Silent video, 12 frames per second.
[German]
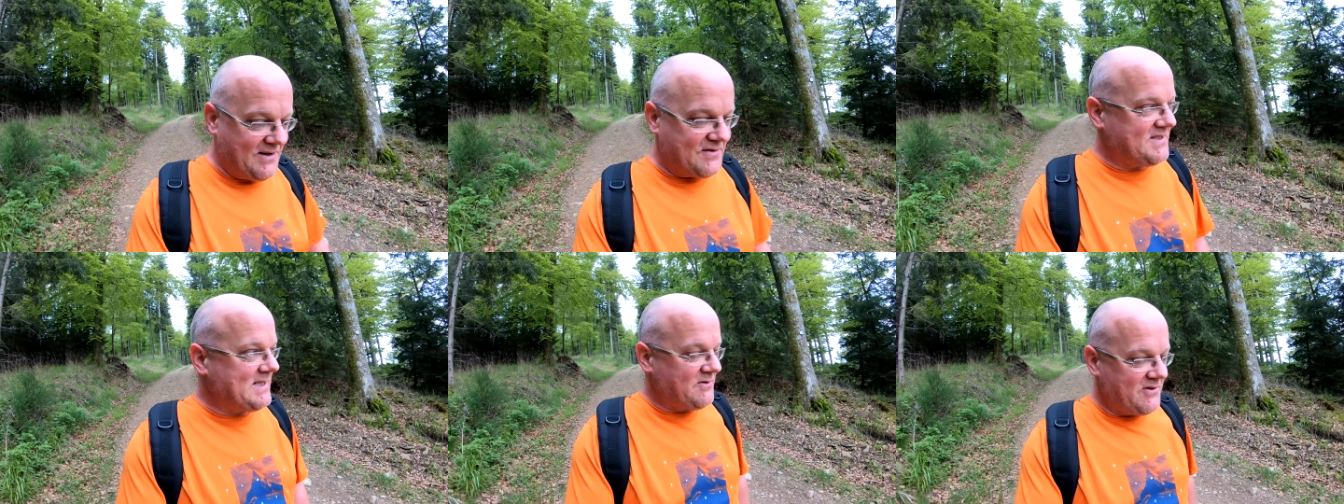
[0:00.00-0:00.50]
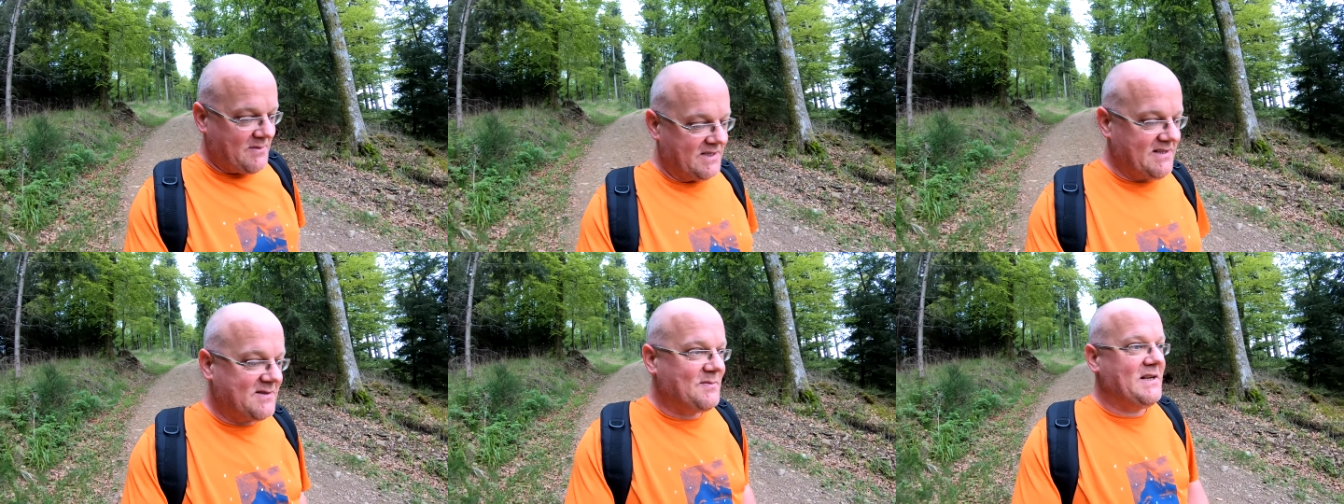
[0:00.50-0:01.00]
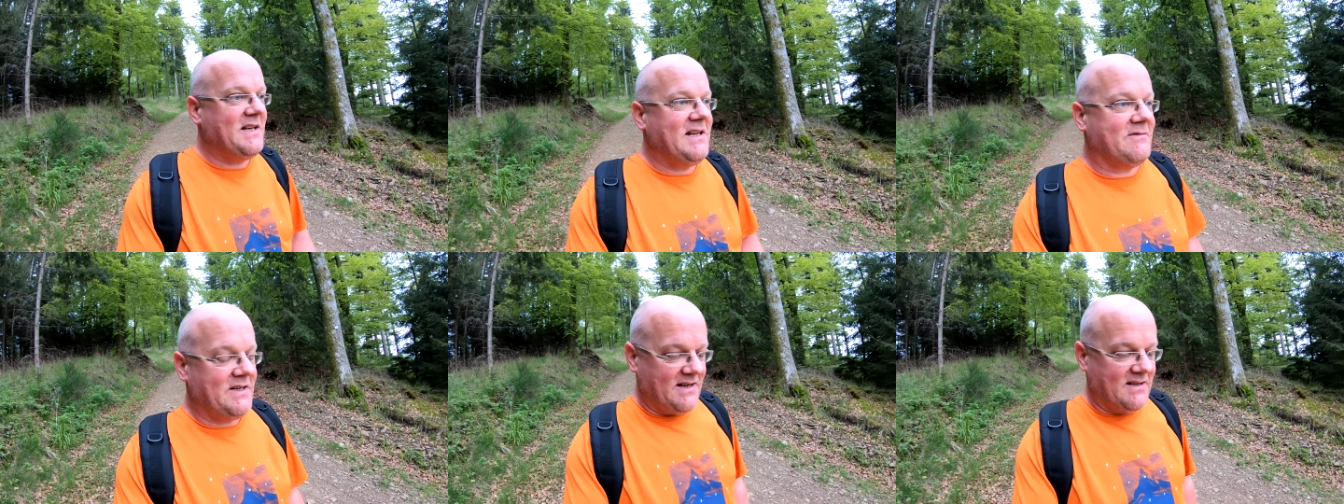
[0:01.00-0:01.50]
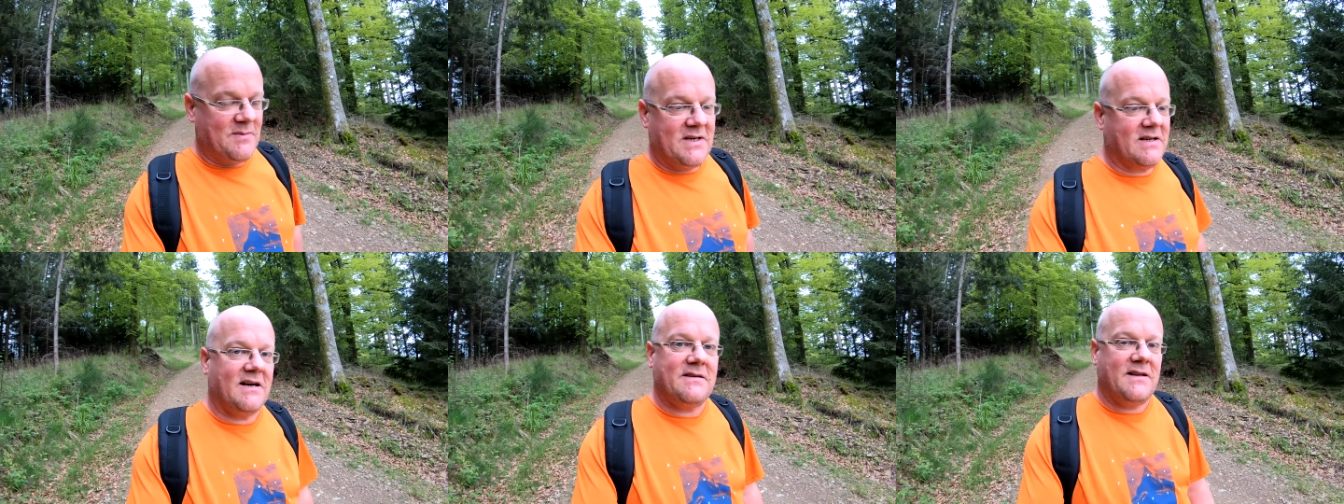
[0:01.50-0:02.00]
Und selbst wenn man das mal irgendwann hat, man
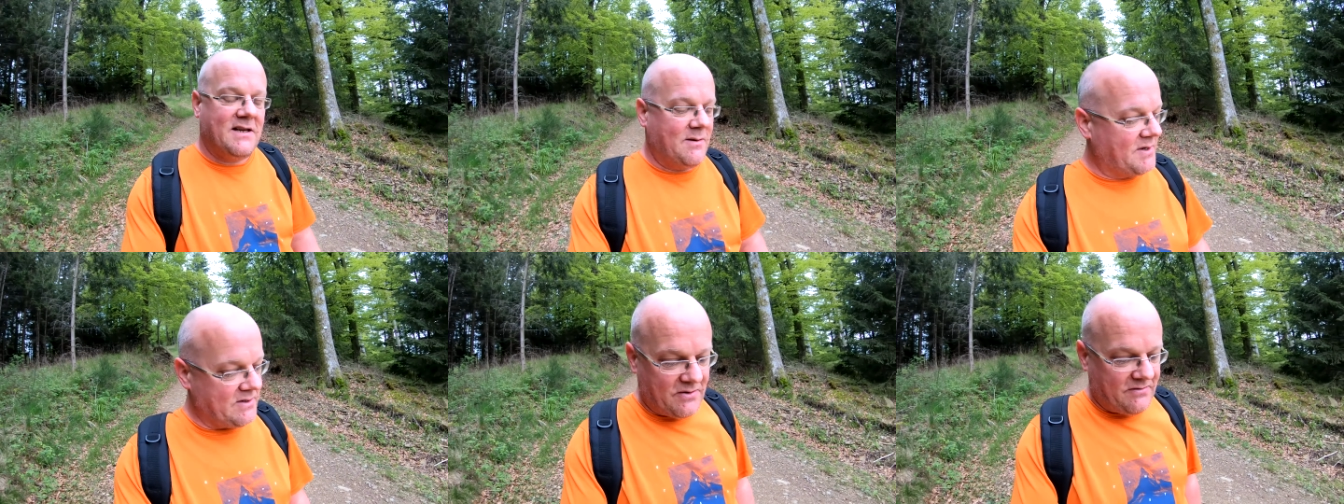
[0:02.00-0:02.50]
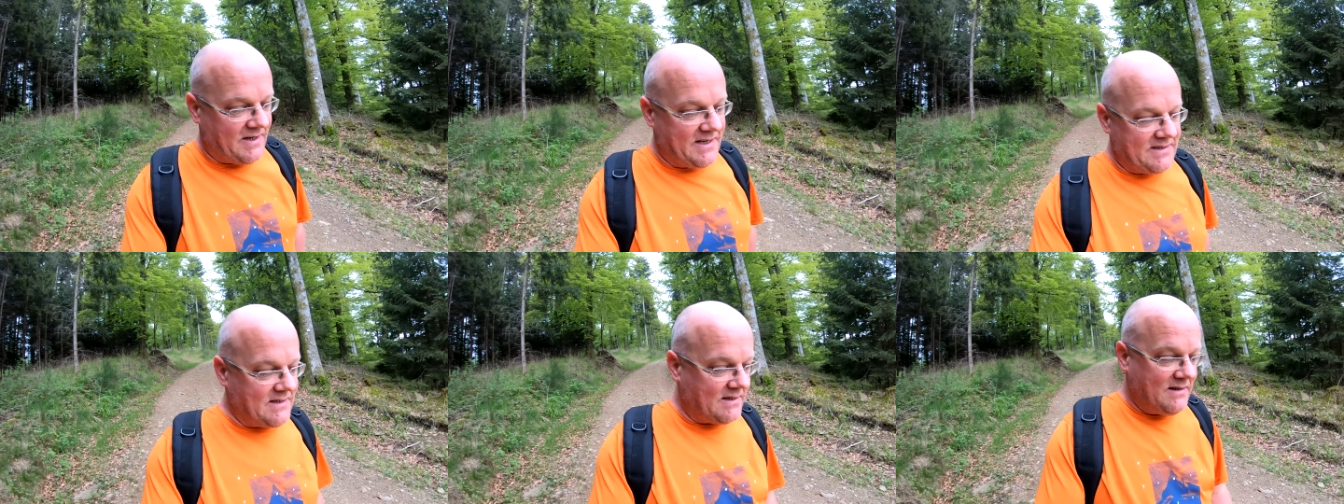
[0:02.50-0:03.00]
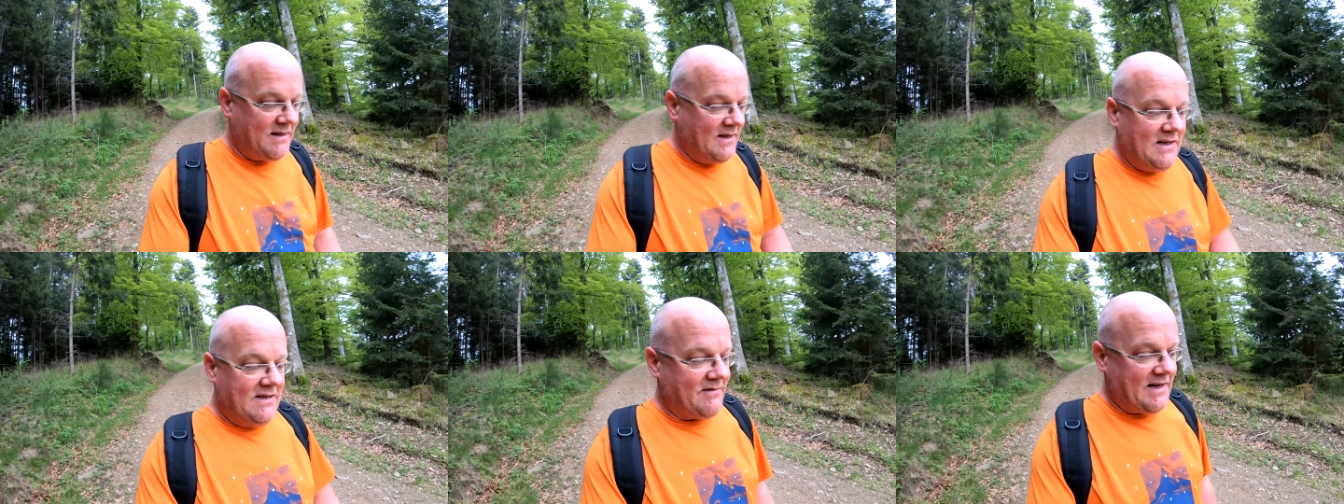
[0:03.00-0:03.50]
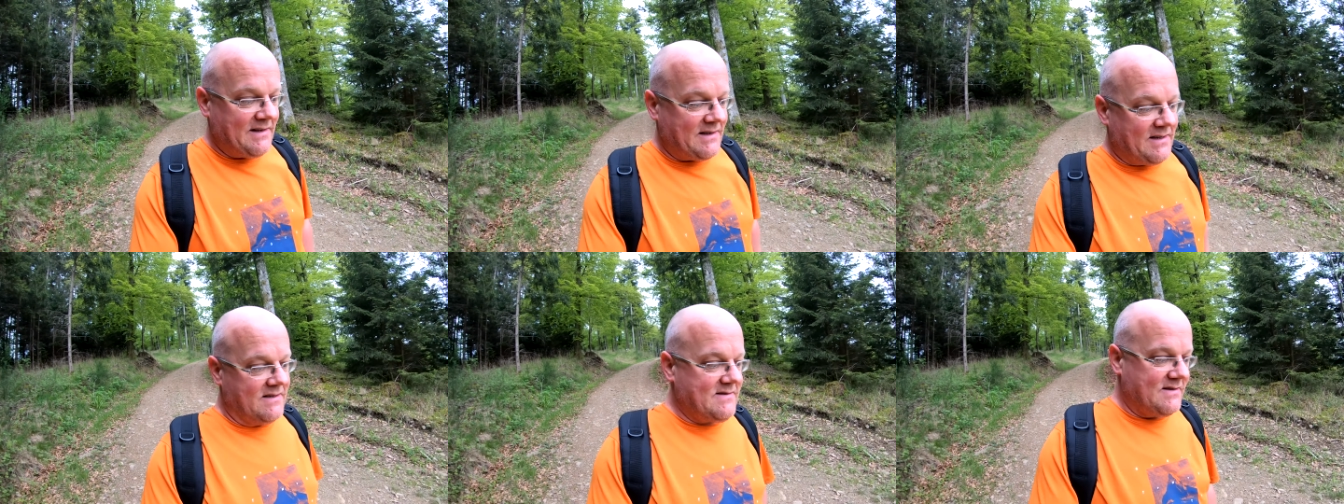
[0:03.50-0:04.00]
kann dann immer noch weiter
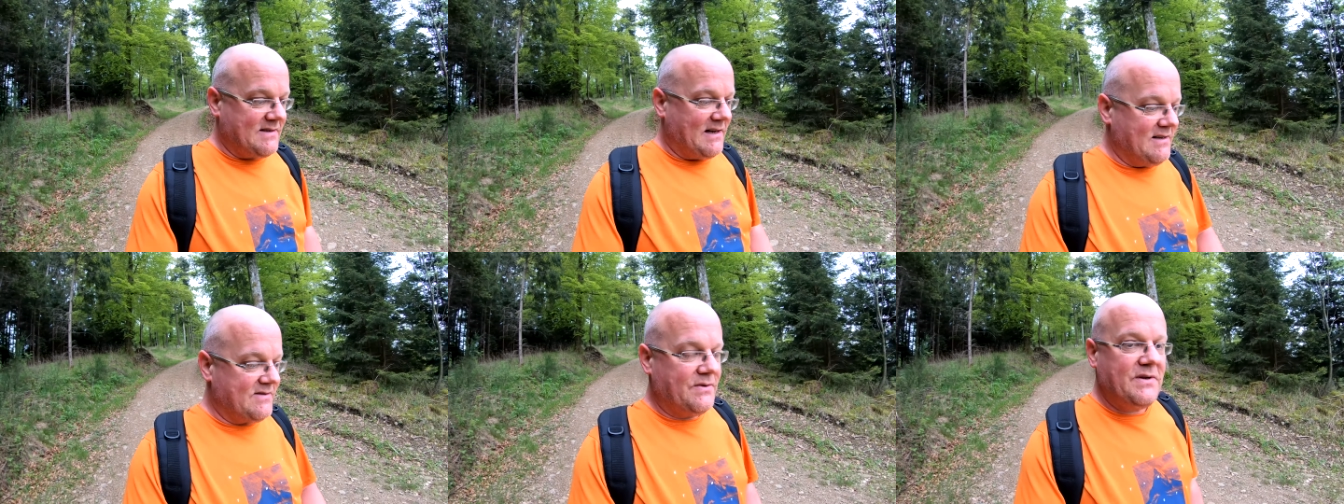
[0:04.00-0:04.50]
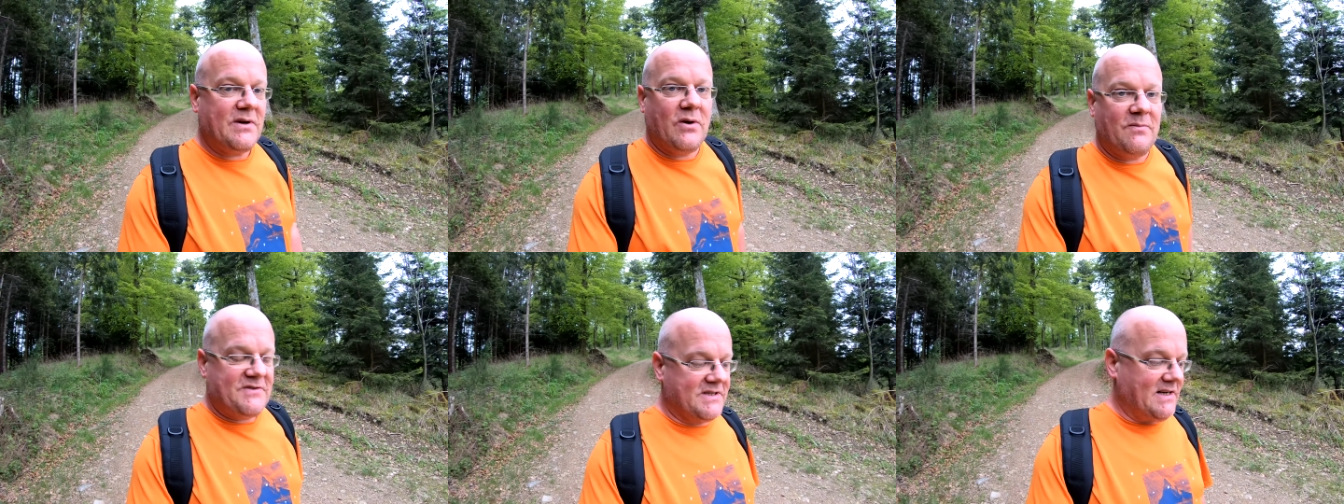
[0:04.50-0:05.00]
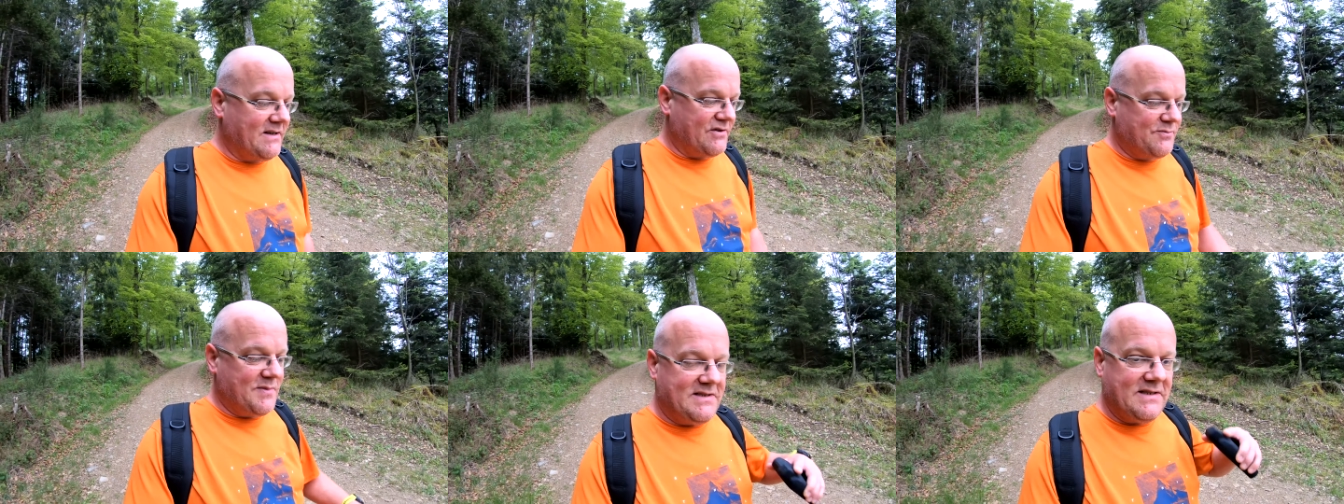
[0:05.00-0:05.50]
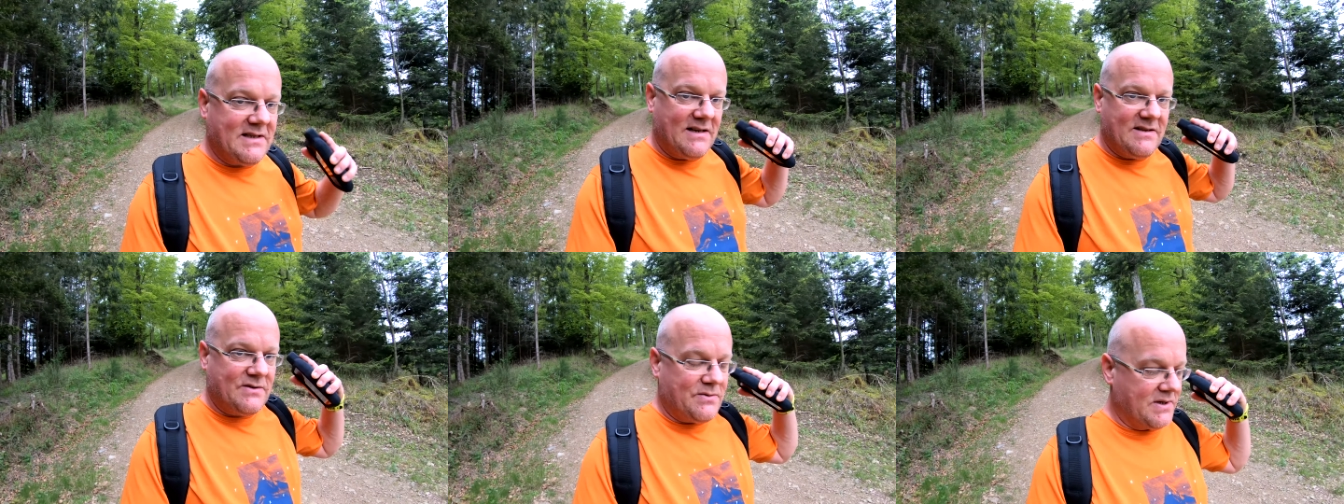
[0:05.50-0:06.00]
wandern. Das ist alles nur eine Kopfsache, spielt sich
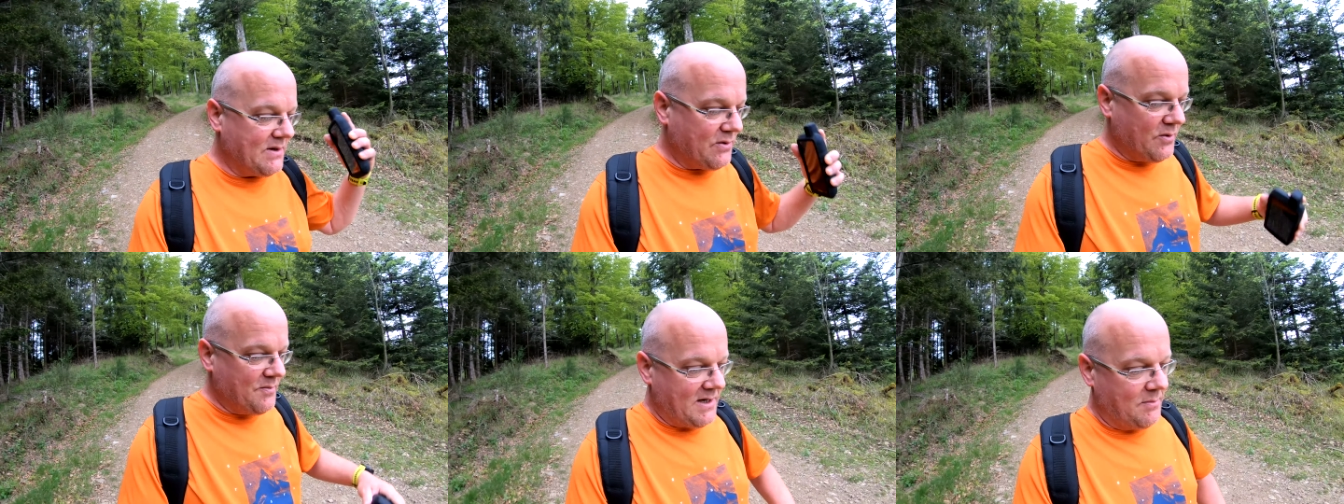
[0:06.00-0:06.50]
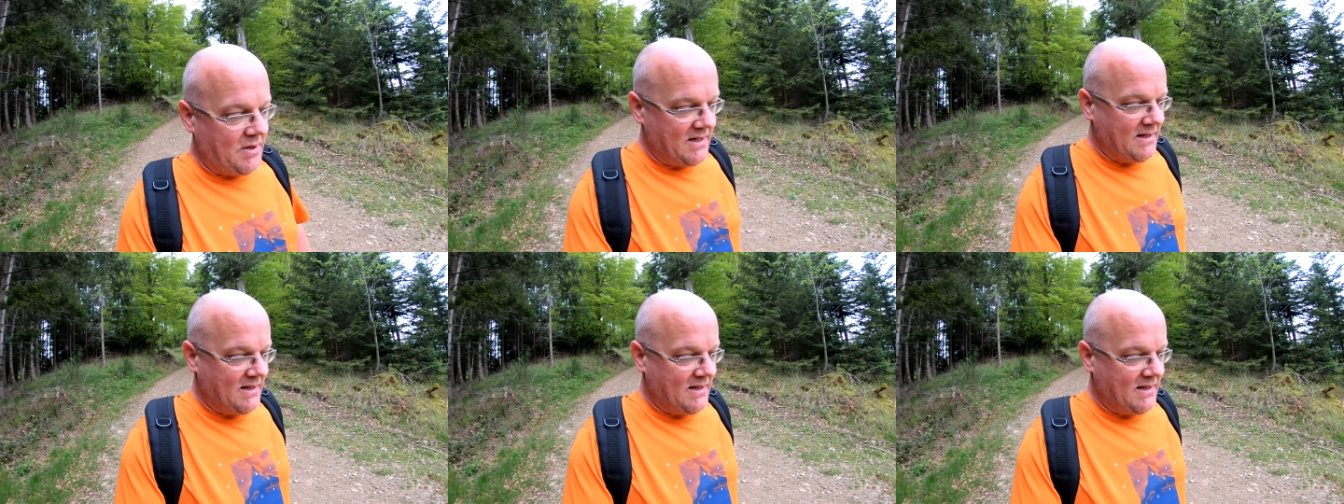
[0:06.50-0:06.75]
alles nur hier oben ab.